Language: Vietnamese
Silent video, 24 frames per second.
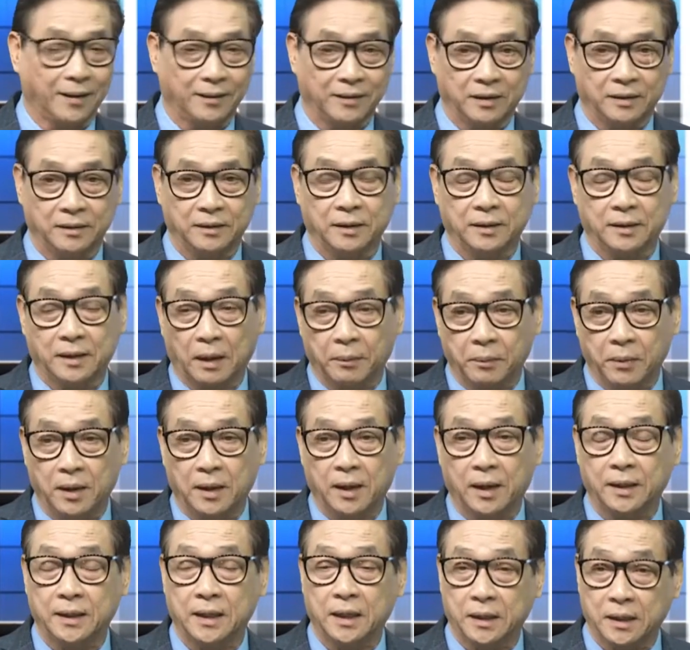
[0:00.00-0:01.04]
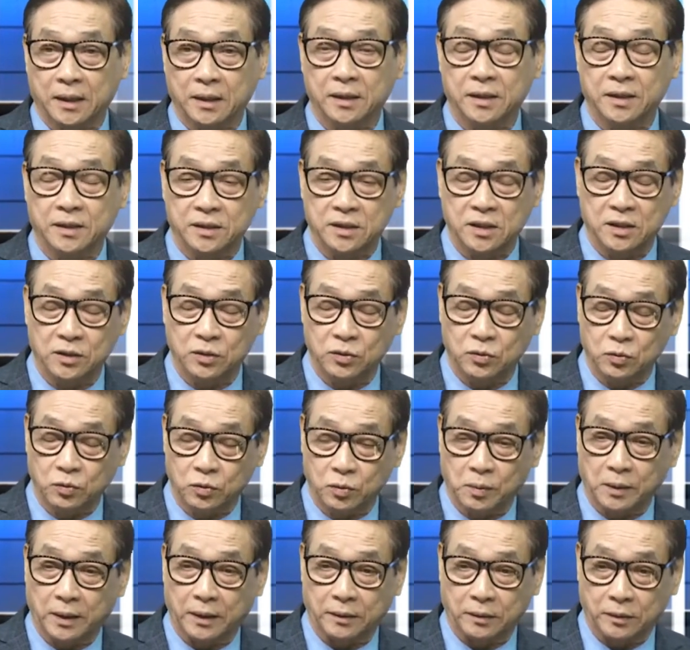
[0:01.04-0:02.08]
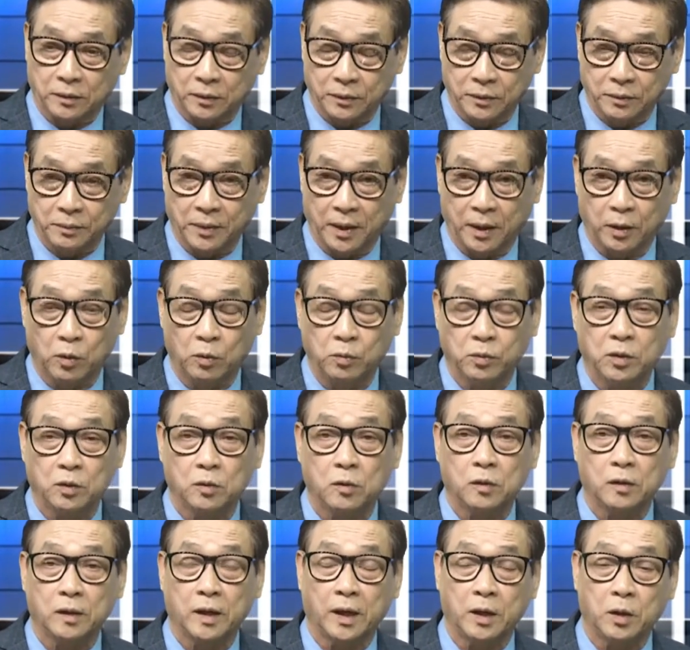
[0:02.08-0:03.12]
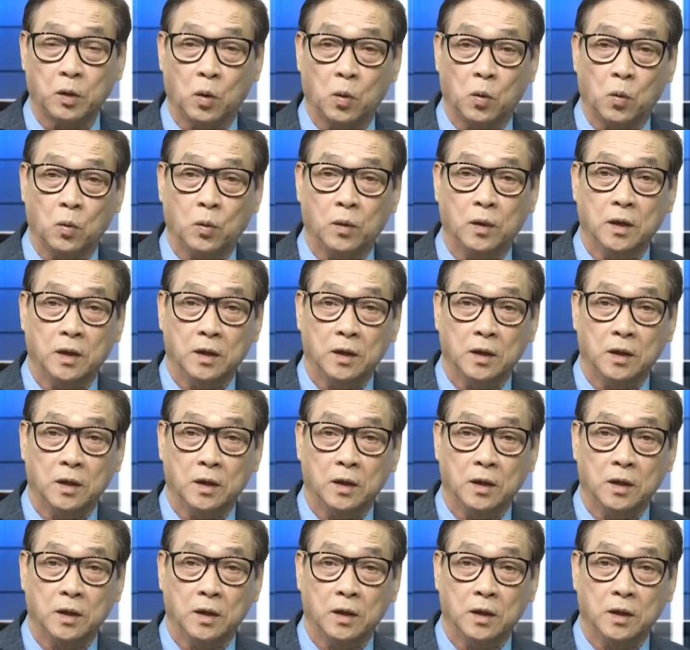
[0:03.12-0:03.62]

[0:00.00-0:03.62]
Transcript: Rồi thì cảm ơn anh và gia đình xin Chúa chúc lành cho Đức Mẹ cũng như có các cụ